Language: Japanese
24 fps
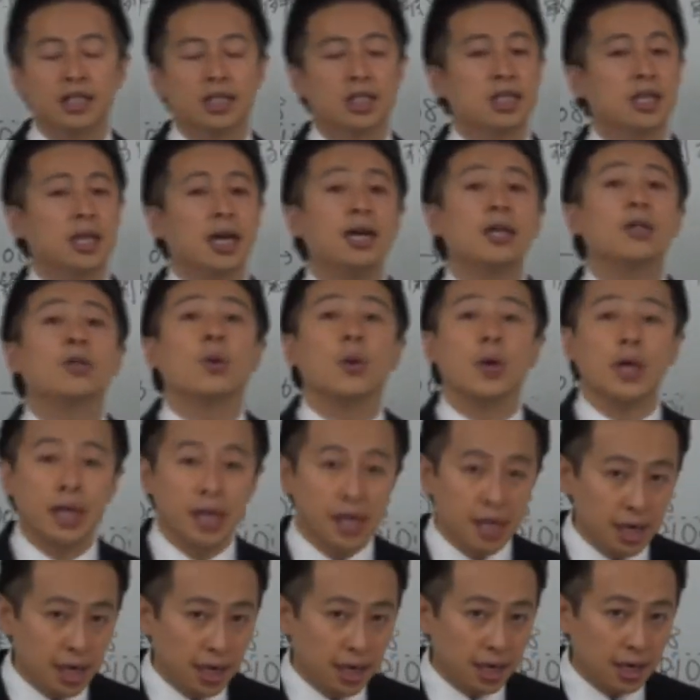しっかりと
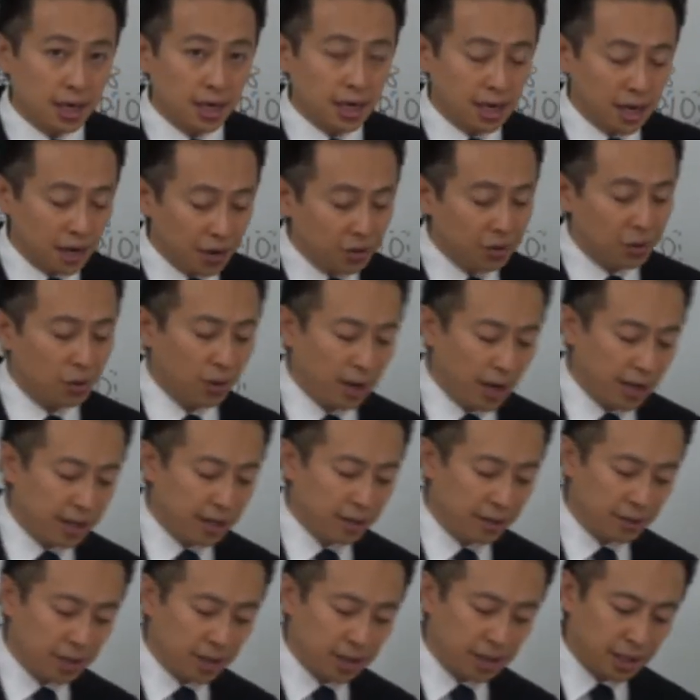因果関係を捉え
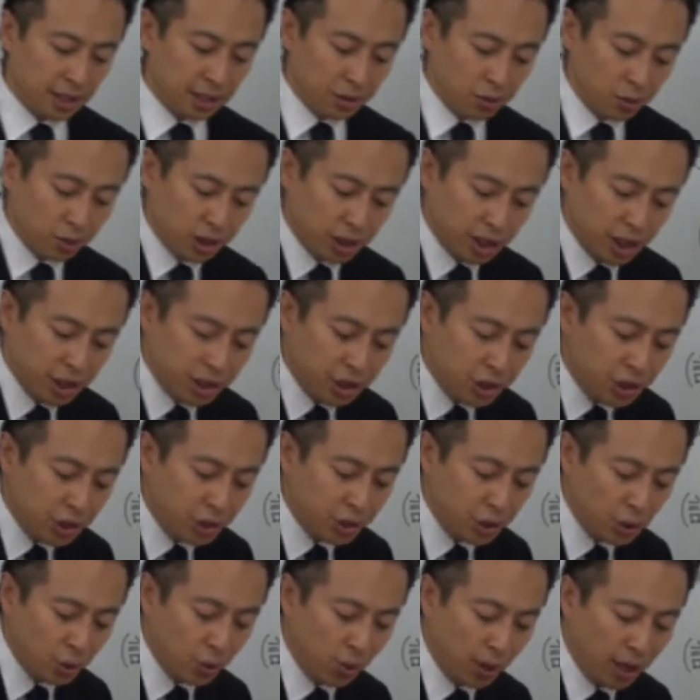てくださいそして
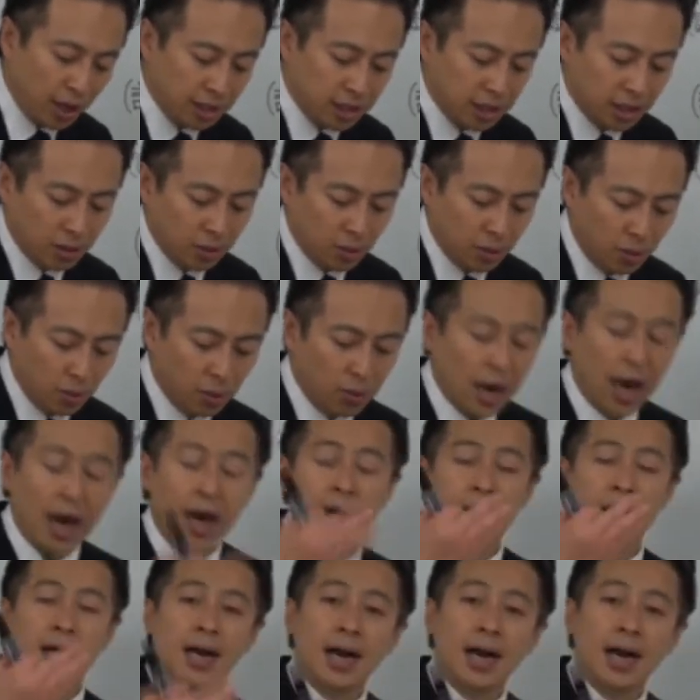抽象化したところが